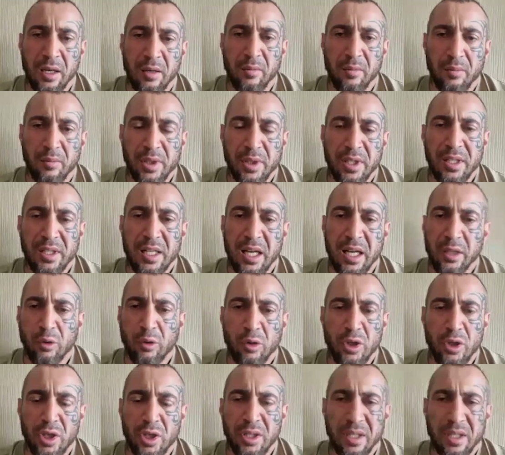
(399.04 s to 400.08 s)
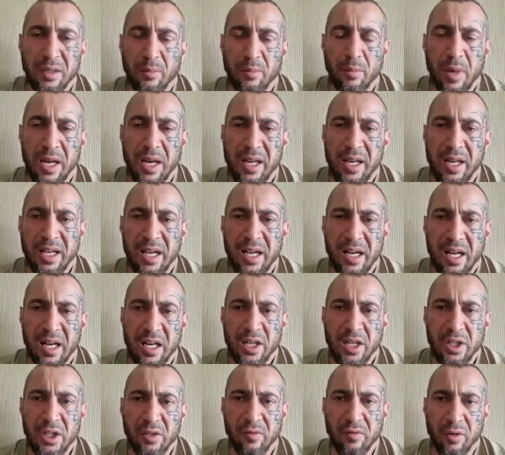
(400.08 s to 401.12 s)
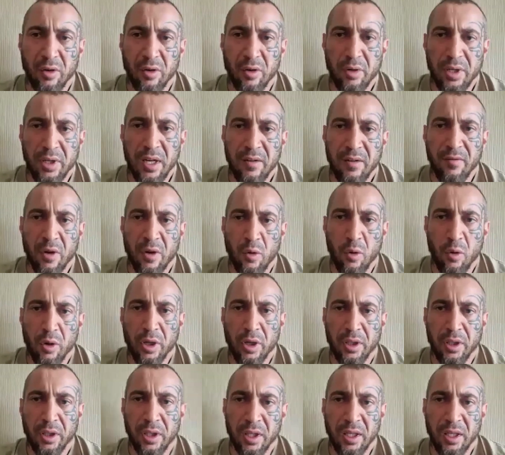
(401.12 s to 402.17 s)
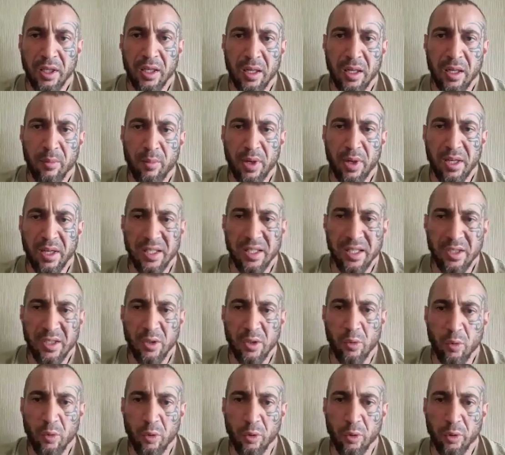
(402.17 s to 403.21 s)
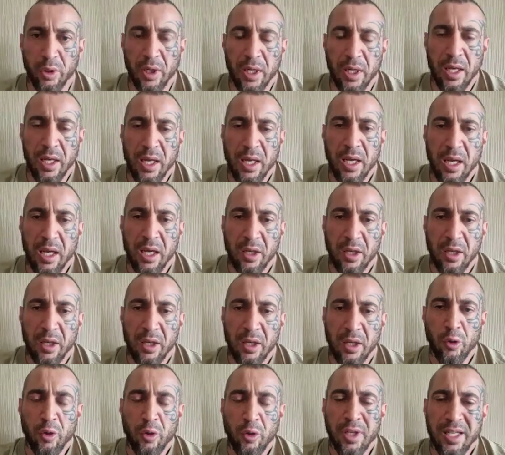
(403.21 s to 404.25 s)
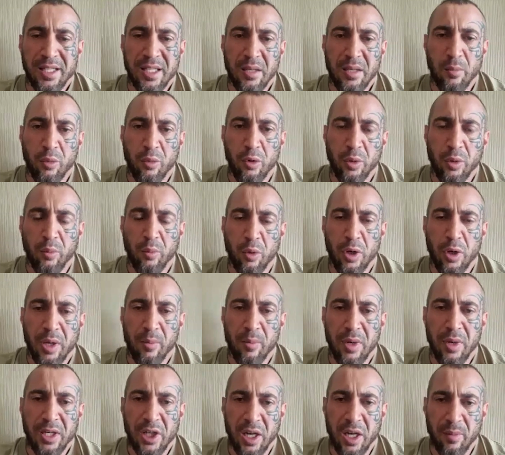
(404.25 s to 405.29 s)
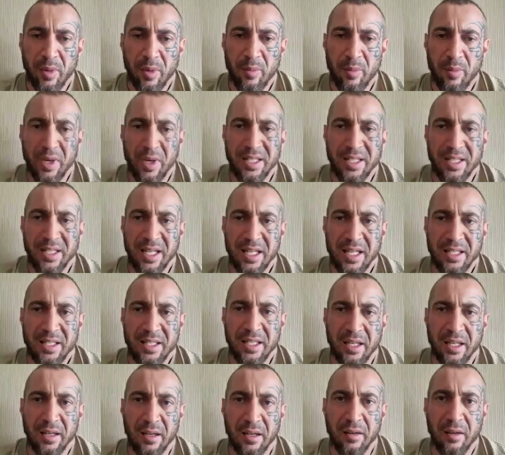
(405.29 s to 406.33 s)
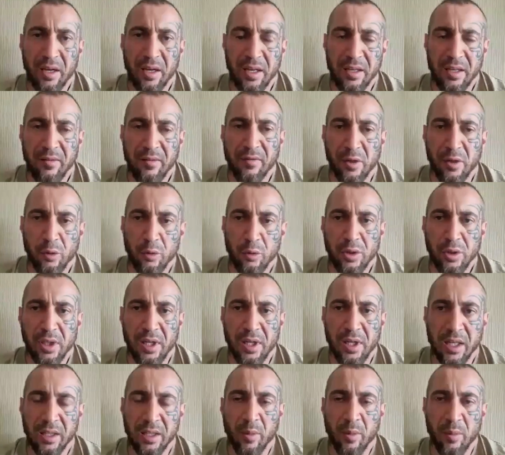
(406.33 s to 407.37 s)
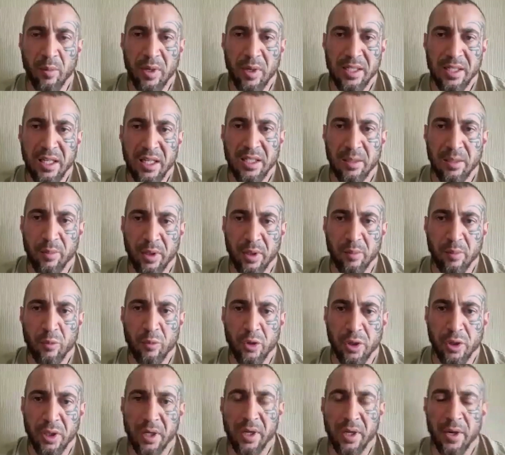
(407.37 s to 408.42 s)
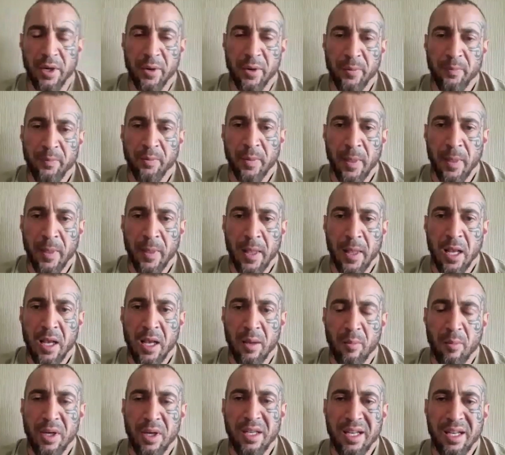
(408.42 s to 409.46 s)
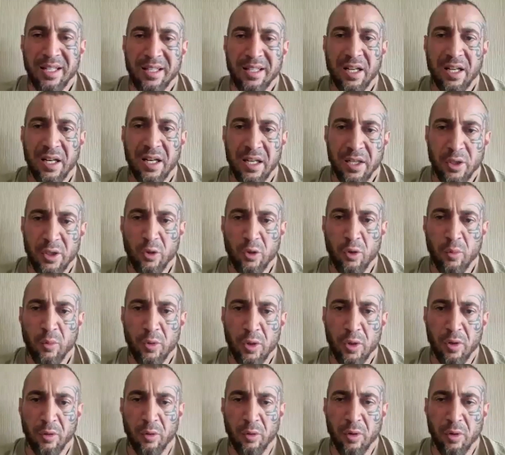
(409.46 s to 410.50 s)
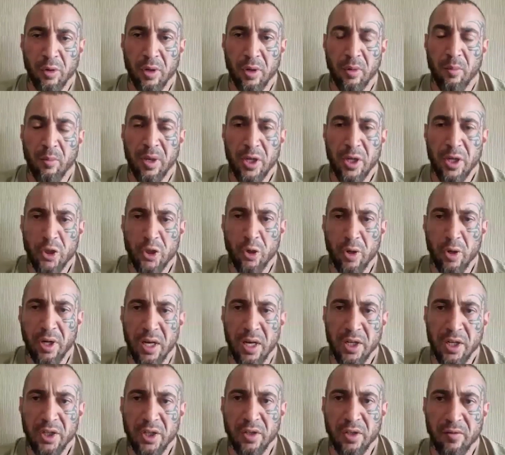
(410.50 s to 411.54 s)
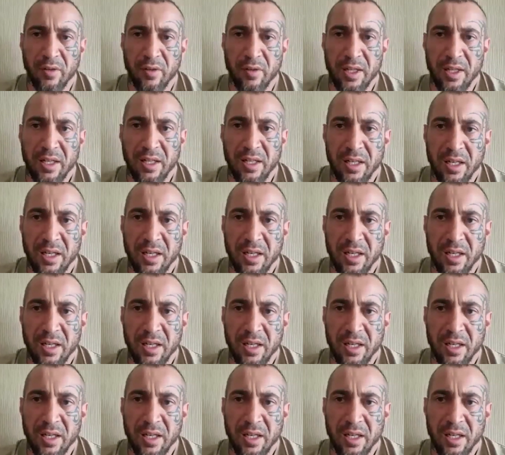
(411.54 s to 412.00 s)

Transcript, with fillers: сидят очень маленькое количество людей, выходят и протестуют. Но если будет более большая мобилизация, они вернутся к этой мобилизации, потому что мы нейтрализуем все равно большое количество их